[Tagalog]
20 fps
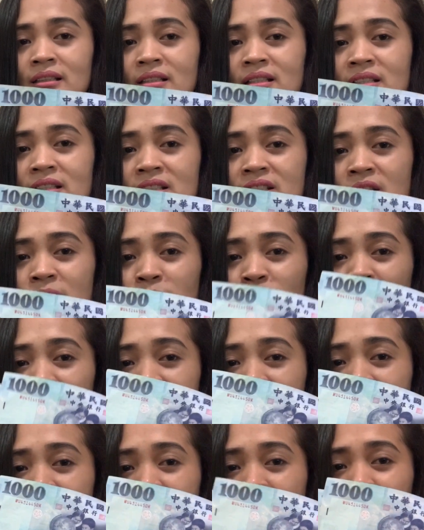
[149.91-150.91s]
Hindi siya
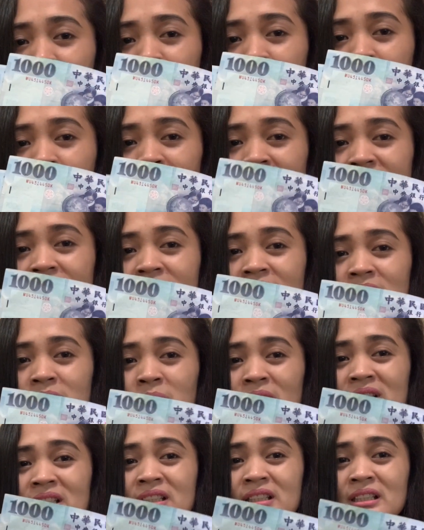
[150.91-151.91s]
pwedeng yung
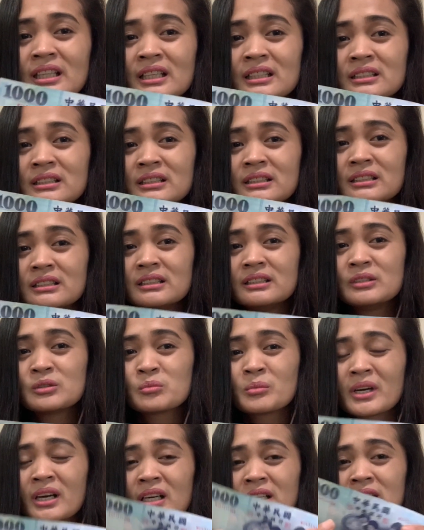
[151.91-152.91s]
baliktad-baliktad,
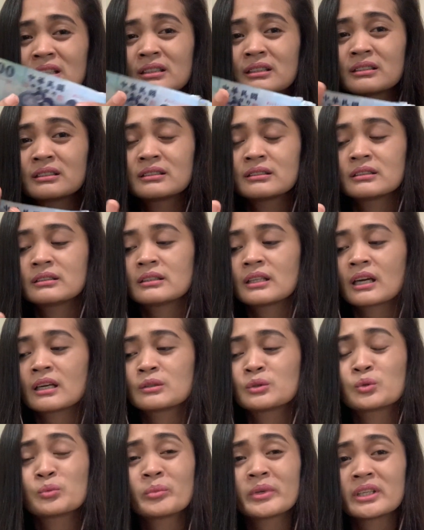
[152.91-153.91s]
yung mga na
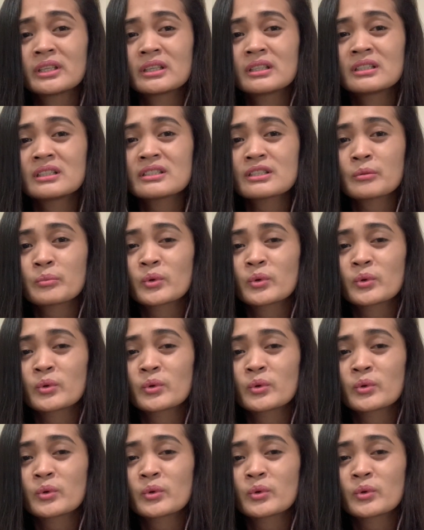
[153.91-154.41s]
nakatupi, hindi siya